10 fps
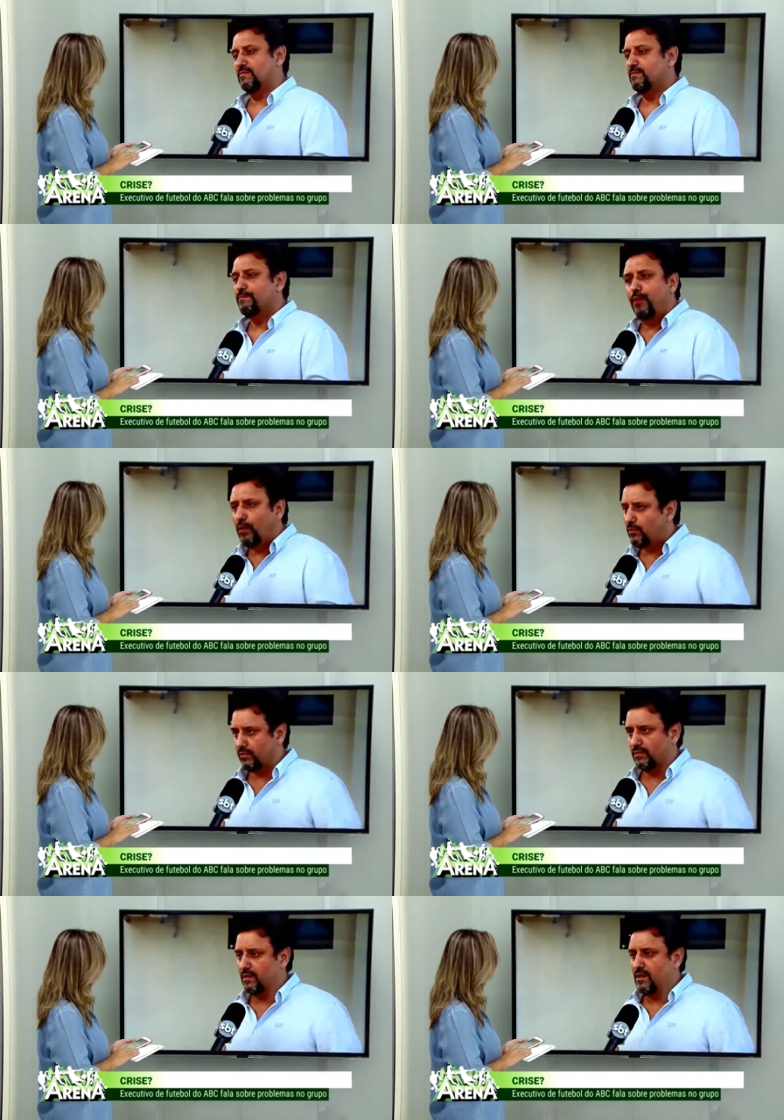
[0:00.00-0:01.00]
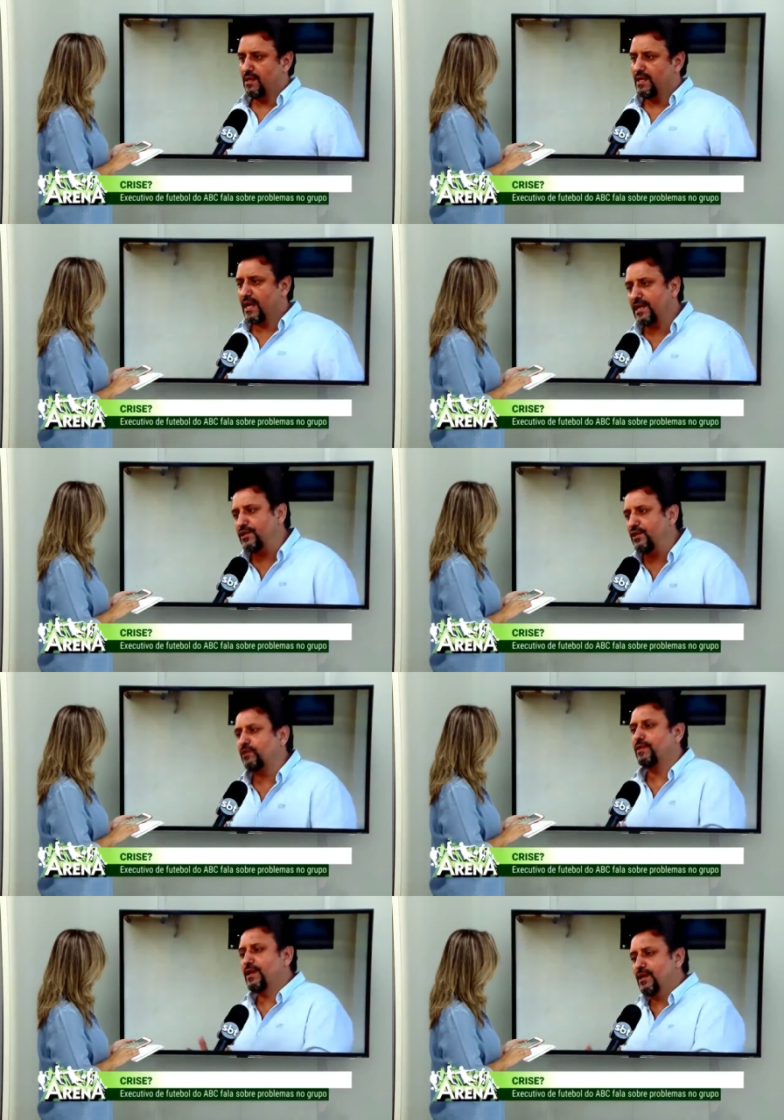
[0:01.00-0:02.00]
Ponto. E acredito
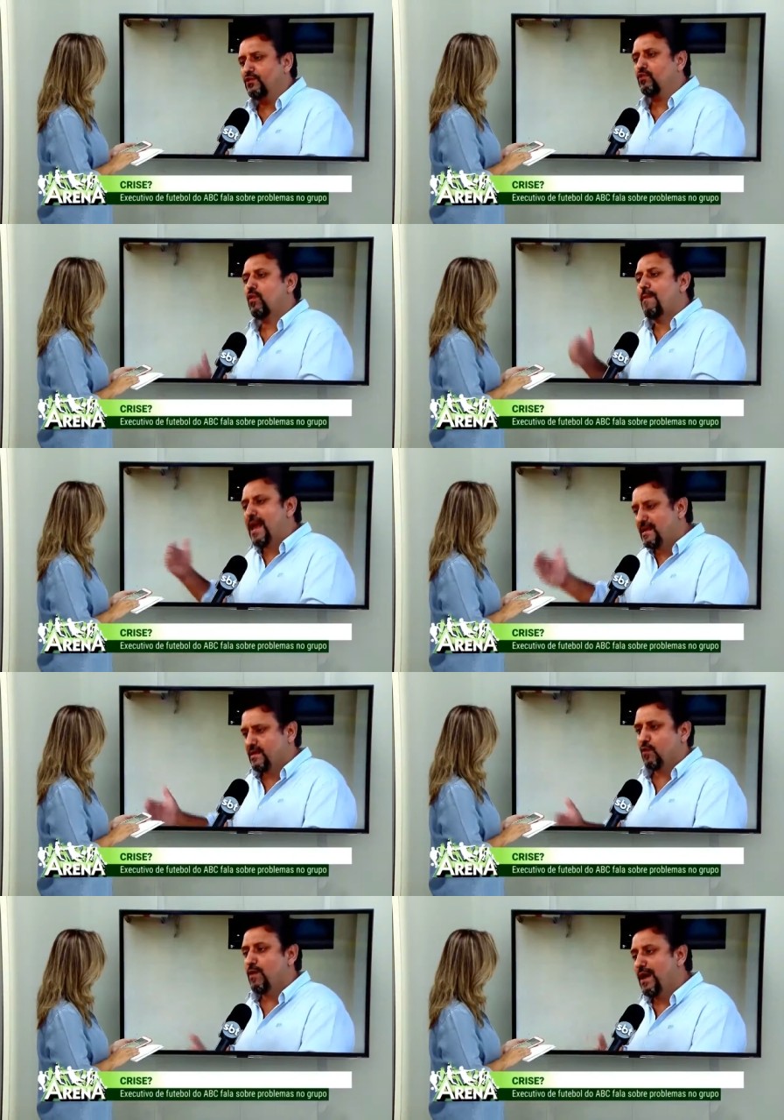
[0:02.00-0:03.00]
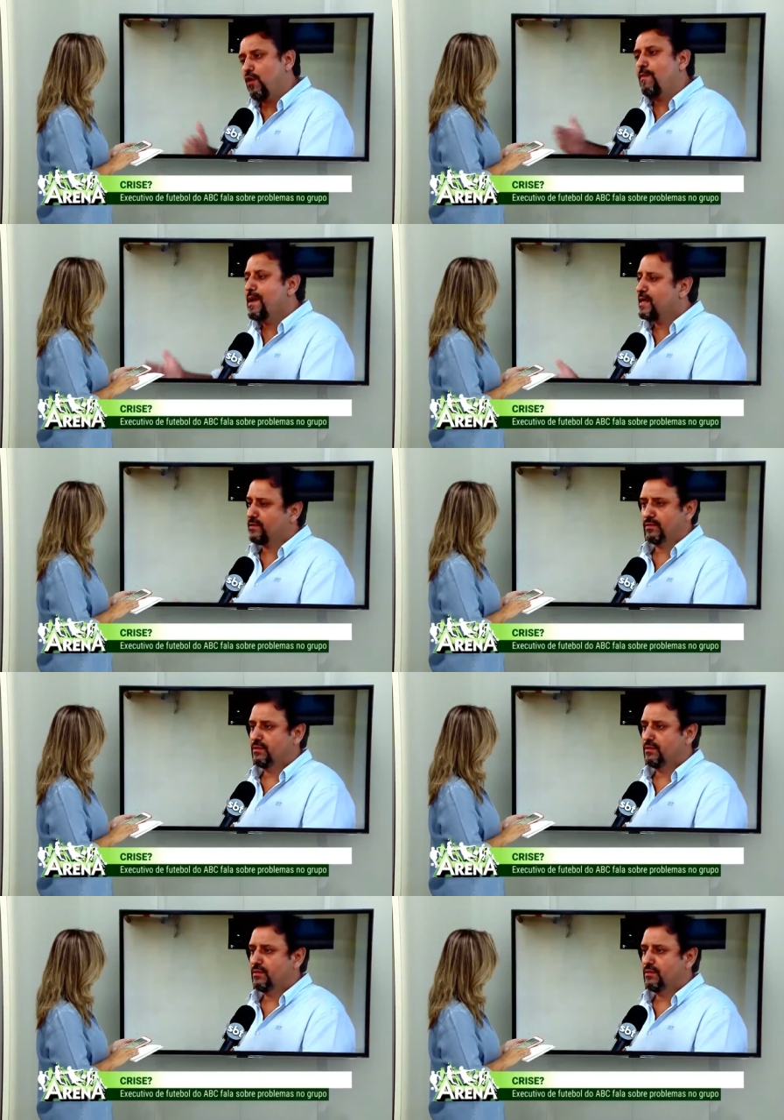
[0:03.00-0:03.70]
que isso começa, é um recomeço.